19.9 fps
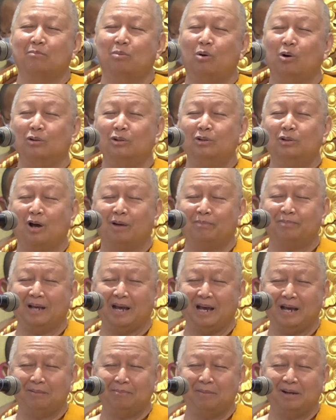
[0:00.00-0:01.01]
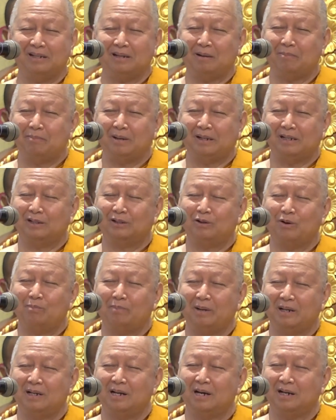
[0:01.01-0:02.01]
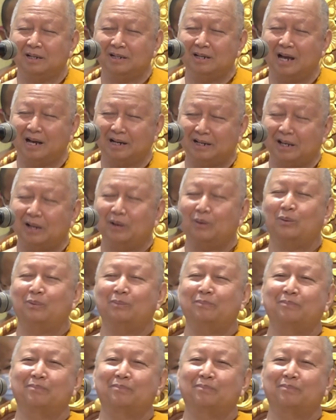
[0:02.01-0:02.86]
ผลตอบแทนไม่จำเป็นจะต้องเป็นเงินอย่างเดียว